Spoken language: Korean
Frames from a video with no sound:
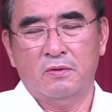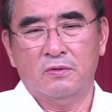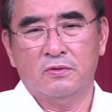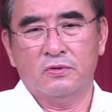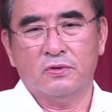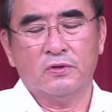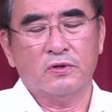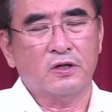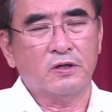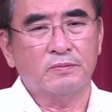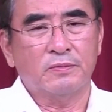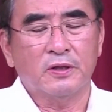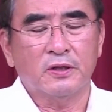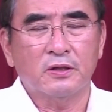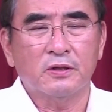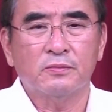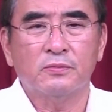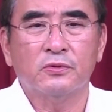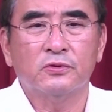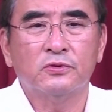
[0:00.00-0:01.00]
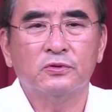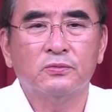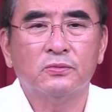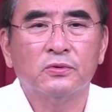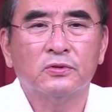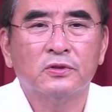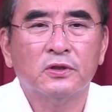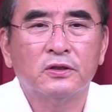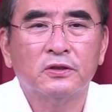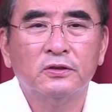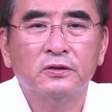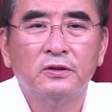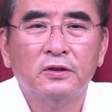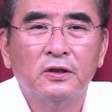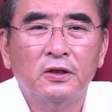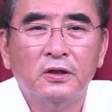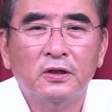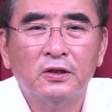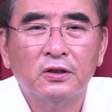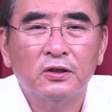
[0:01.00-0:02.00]
손가락밖에 보지 못하는
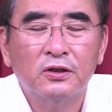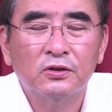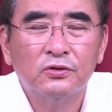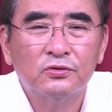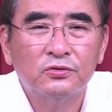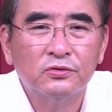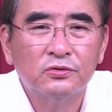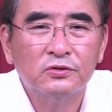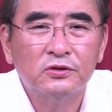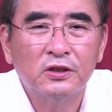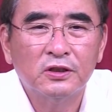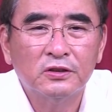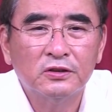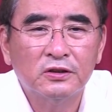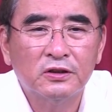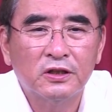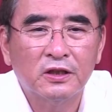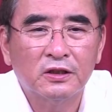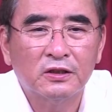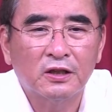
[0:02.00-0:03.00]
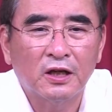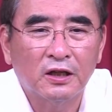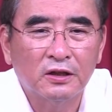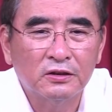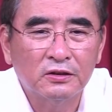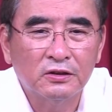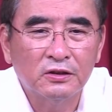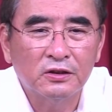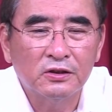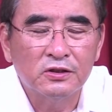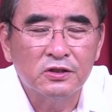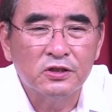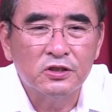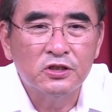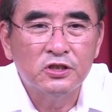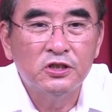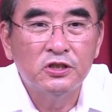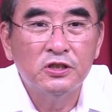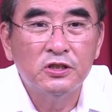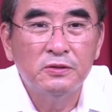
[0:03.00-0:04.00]
그 중생들의 단견,
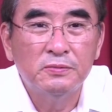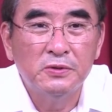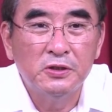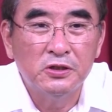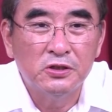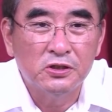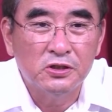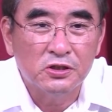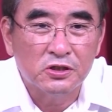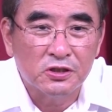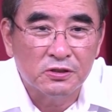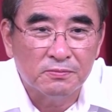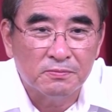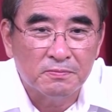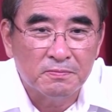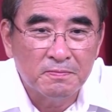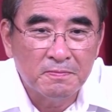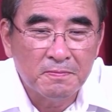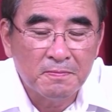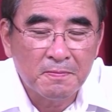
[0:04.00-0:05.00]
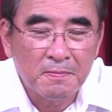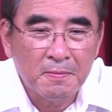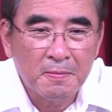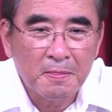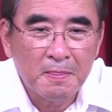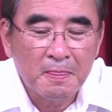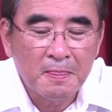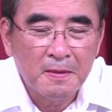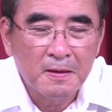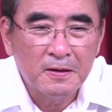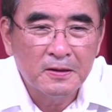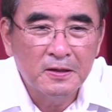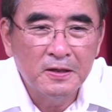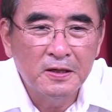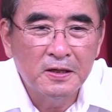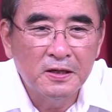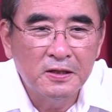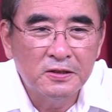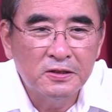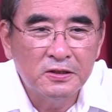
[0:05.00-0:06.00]
시비지심,
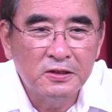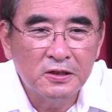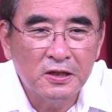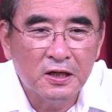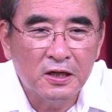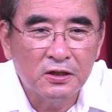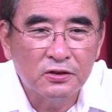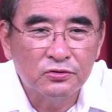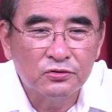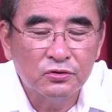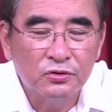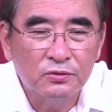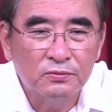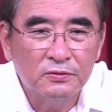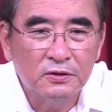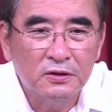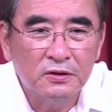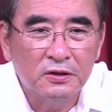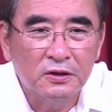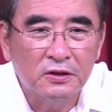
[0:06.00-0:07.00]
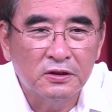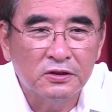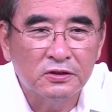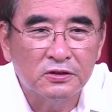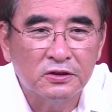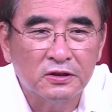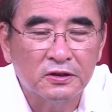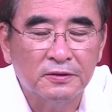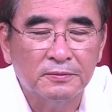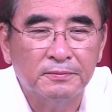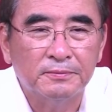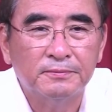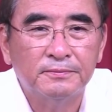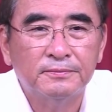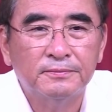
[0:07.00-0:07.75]
그 어찌할 수 없는 어리석음.